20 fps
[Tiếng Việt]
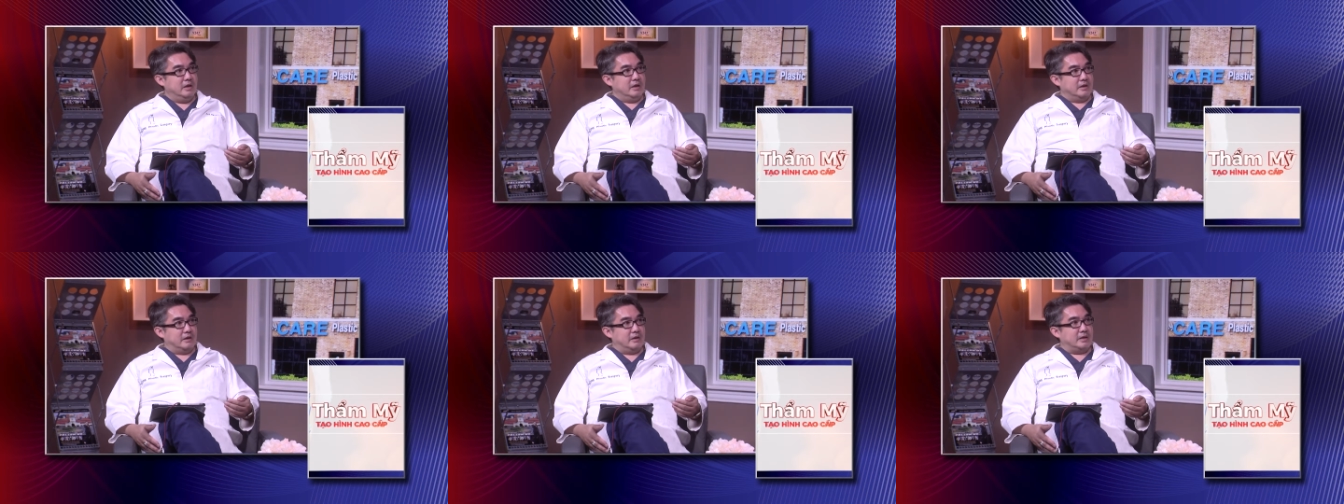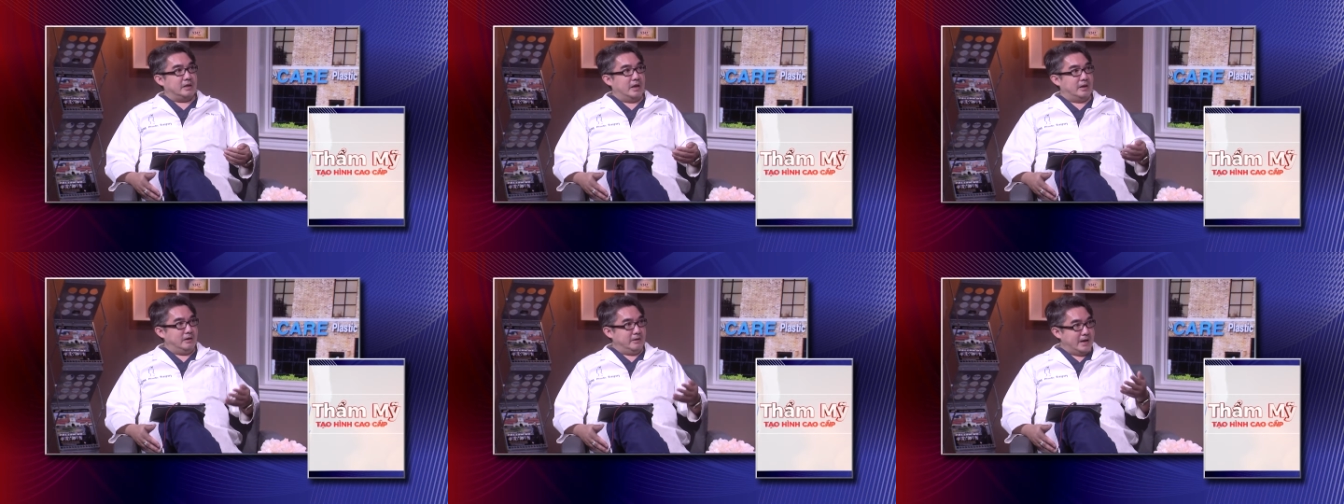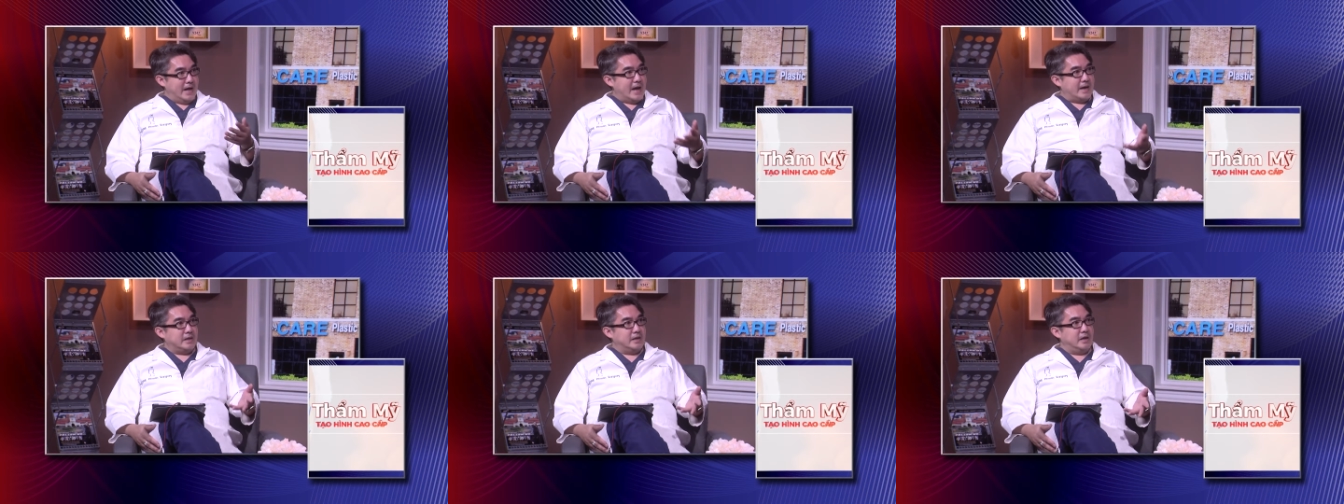có thể nó
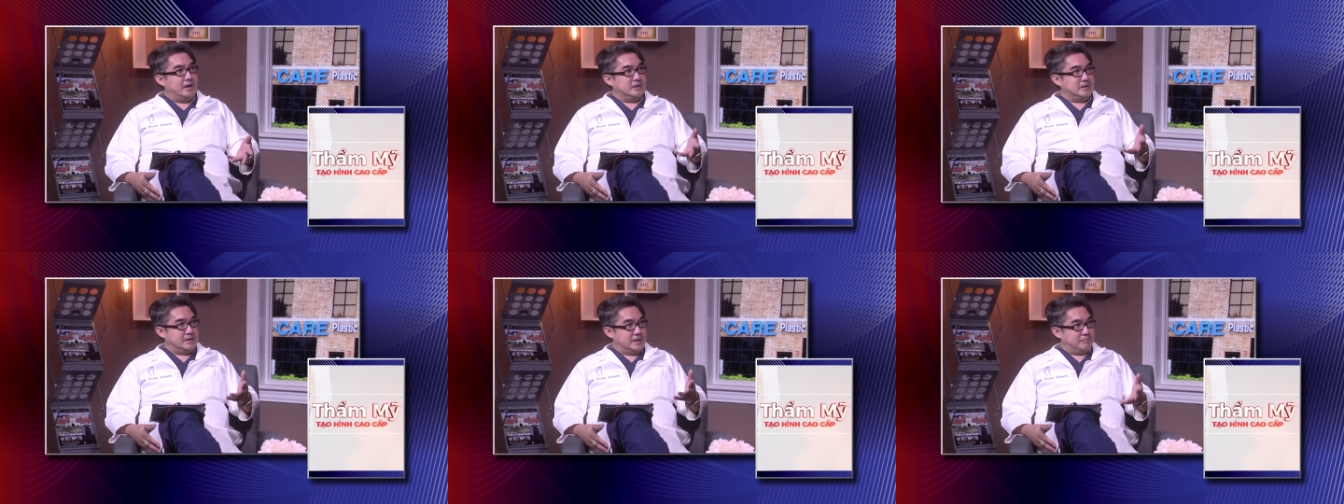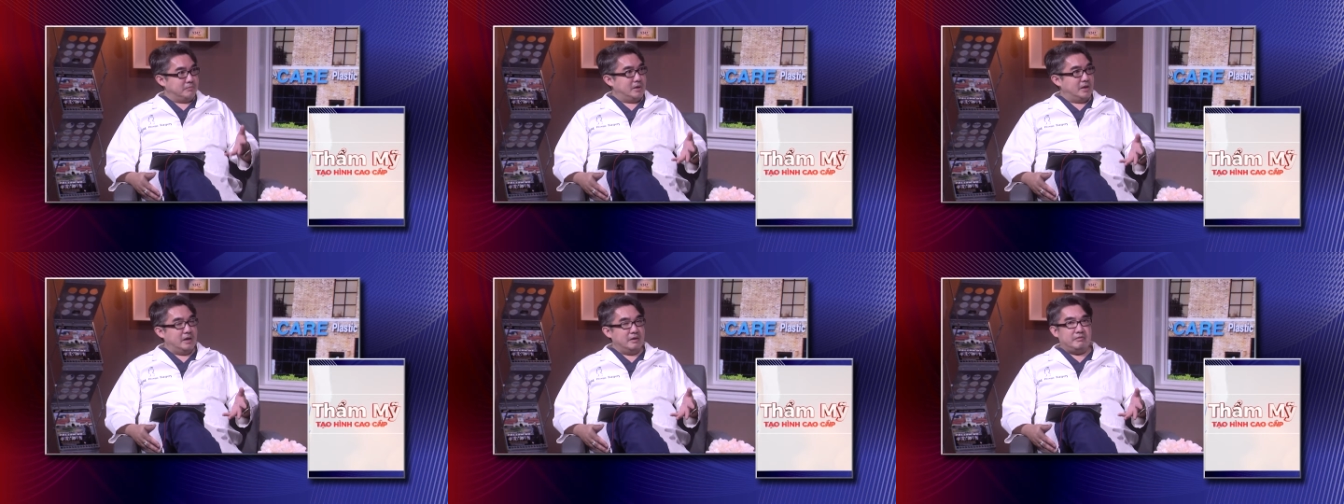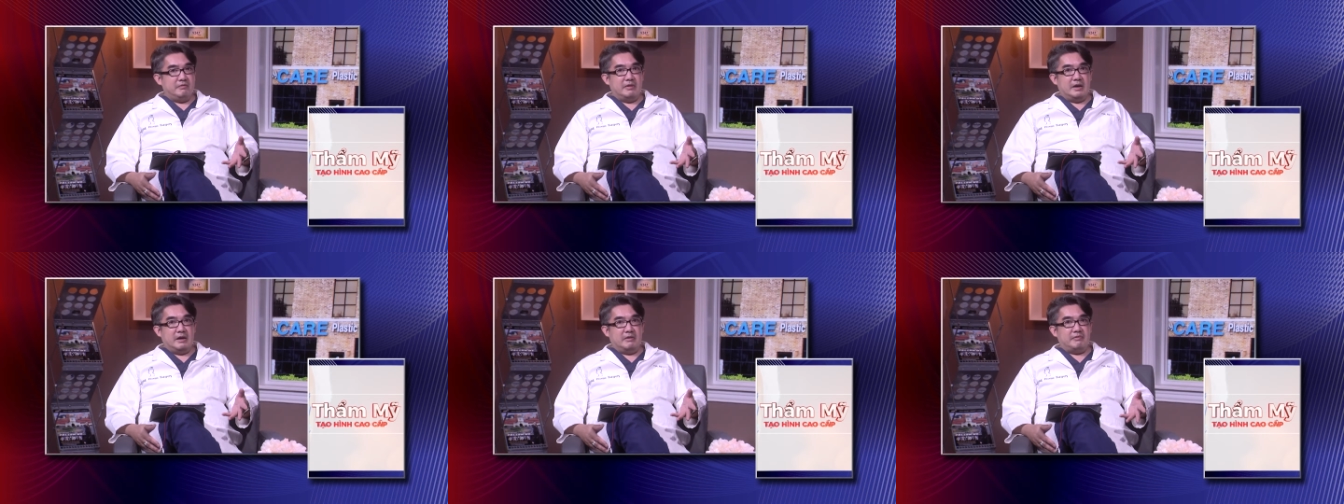đang chết sắp
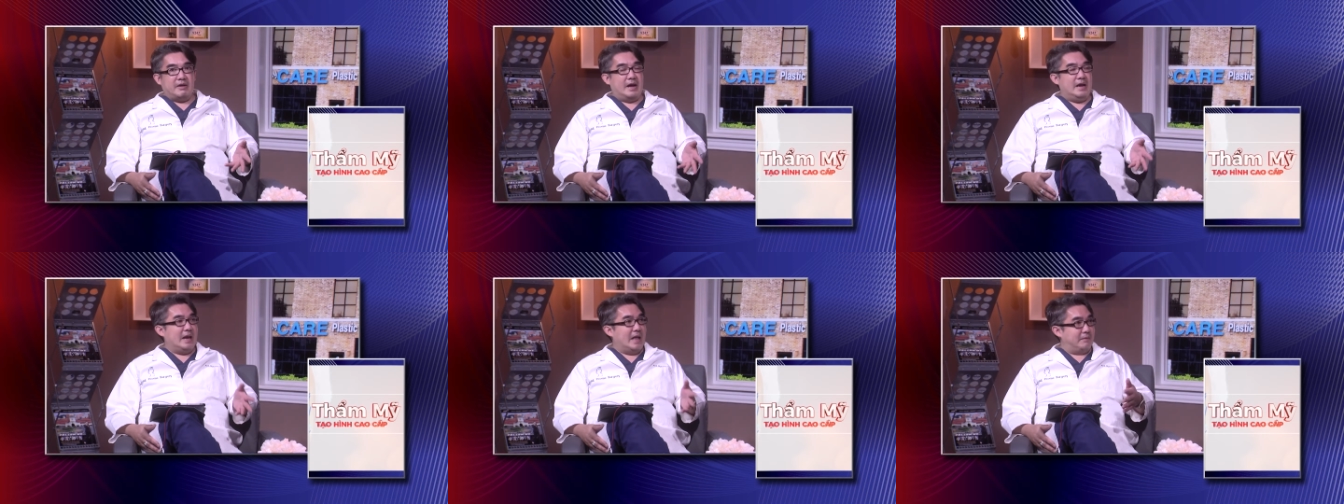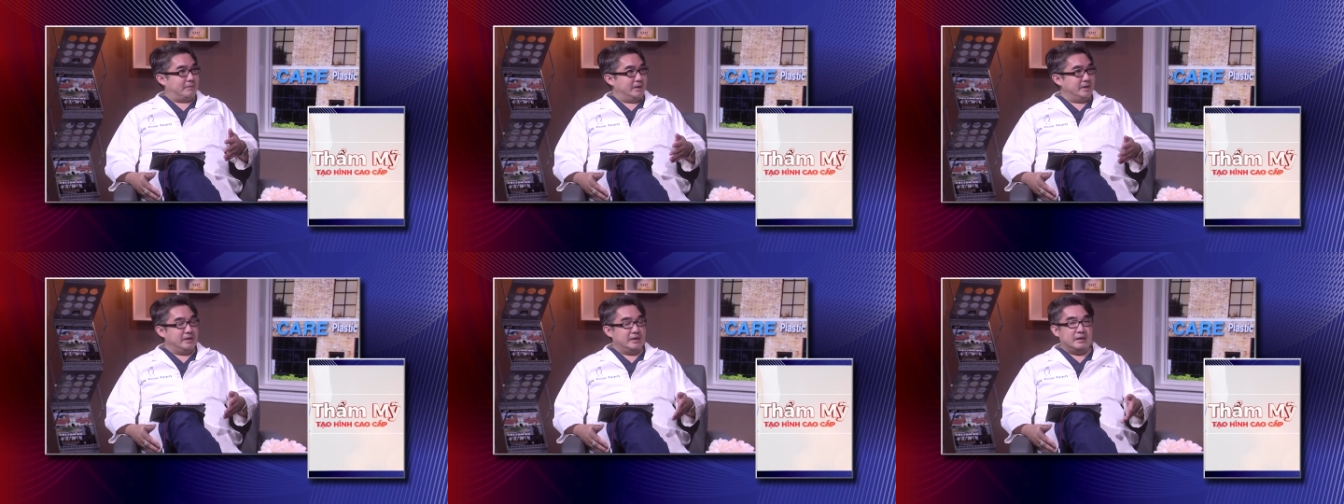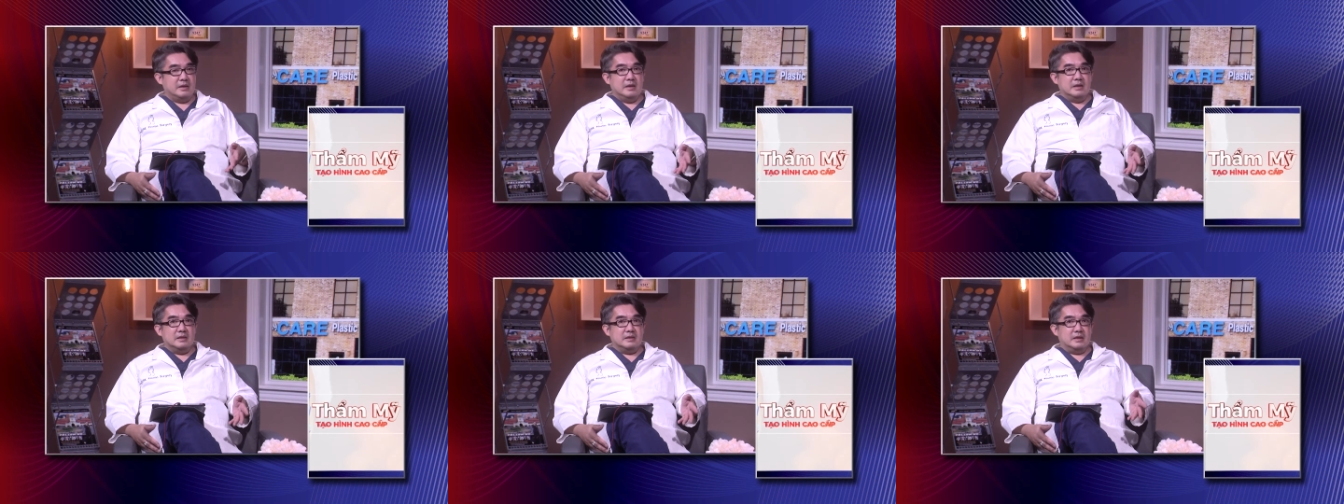chết và phải làm cái gì
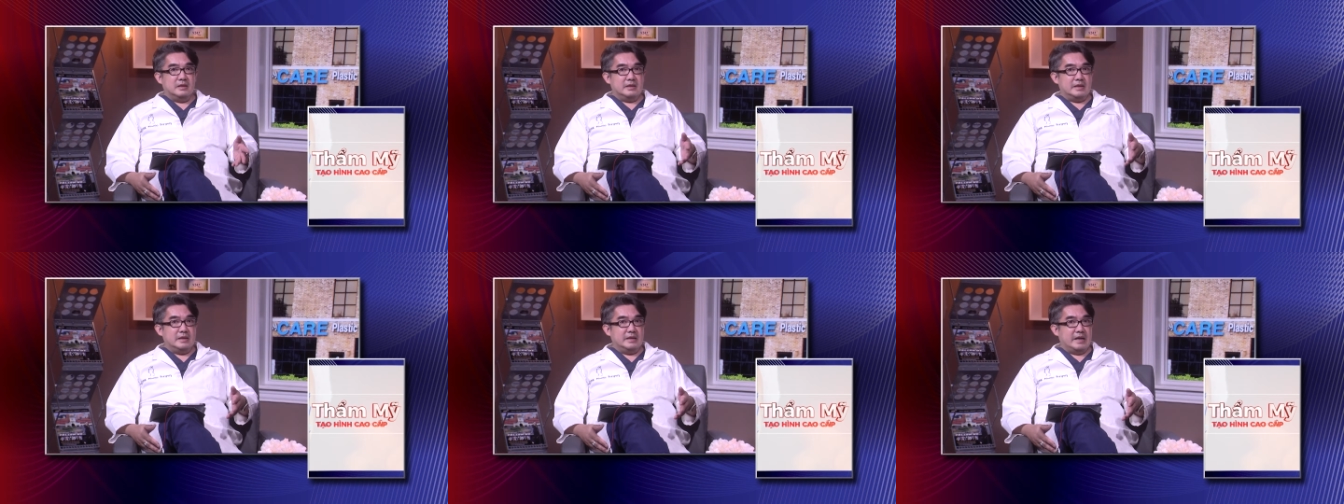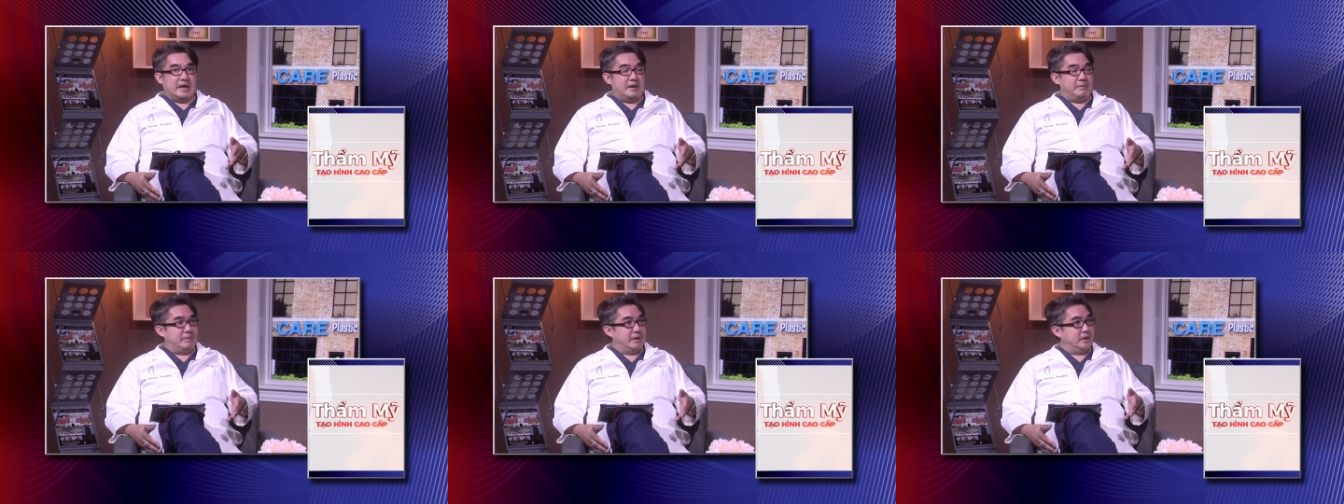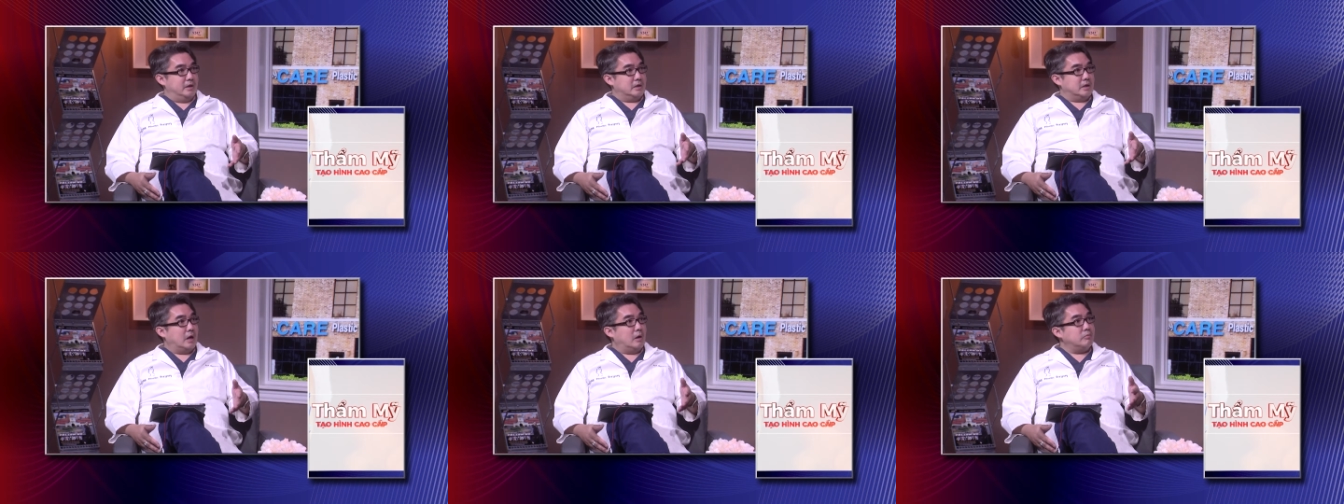tới cái này mà
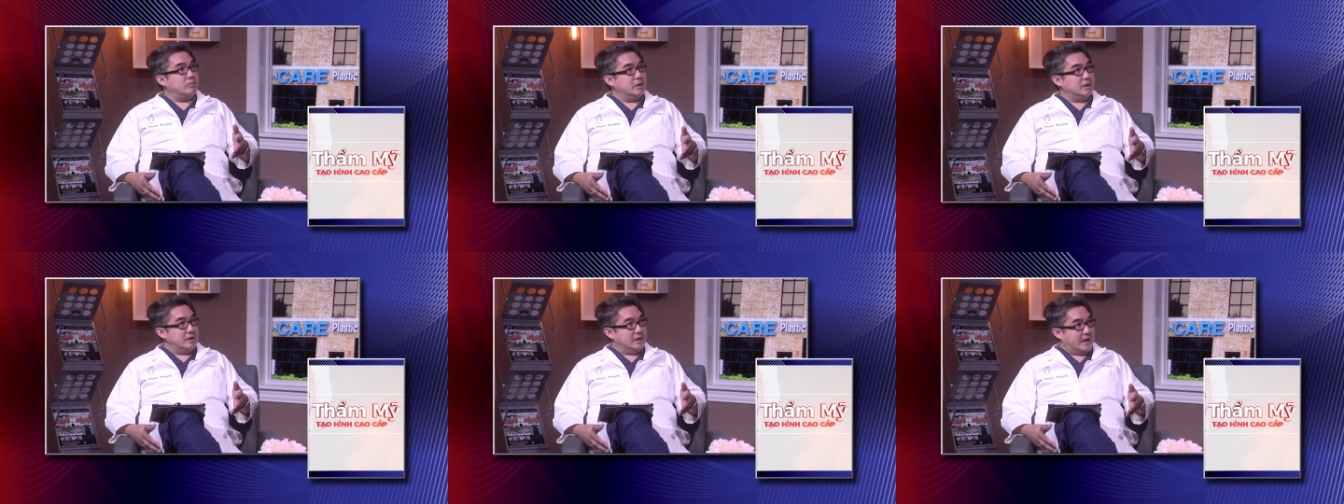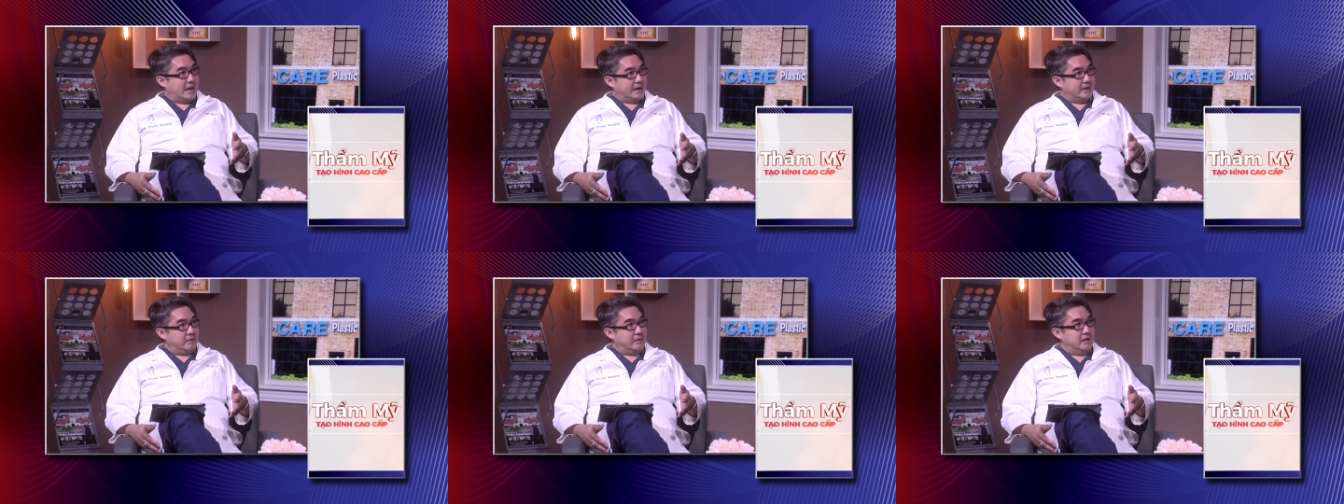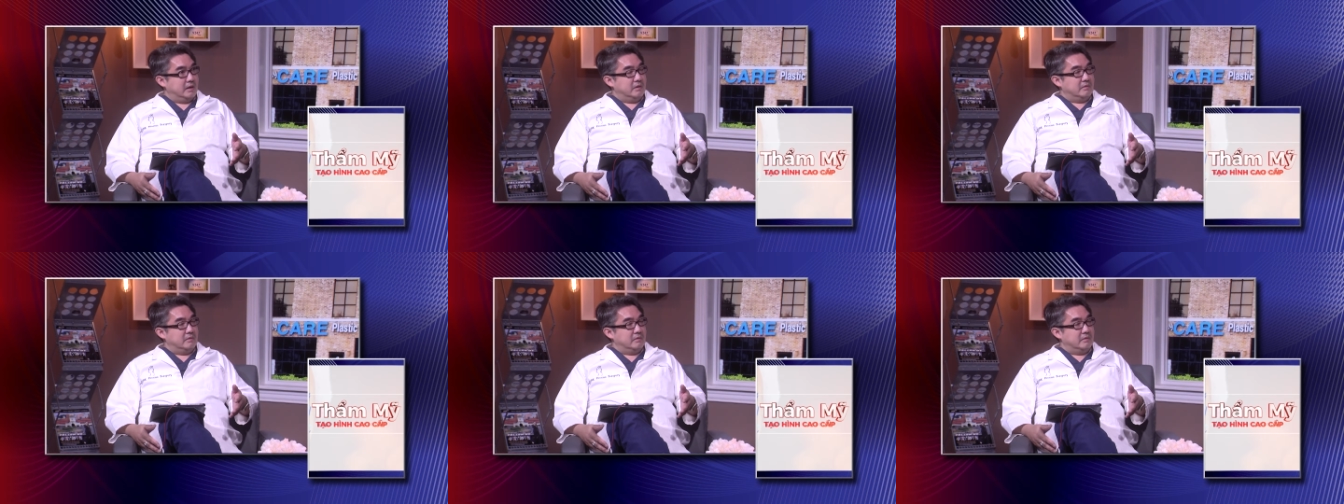nó không có lành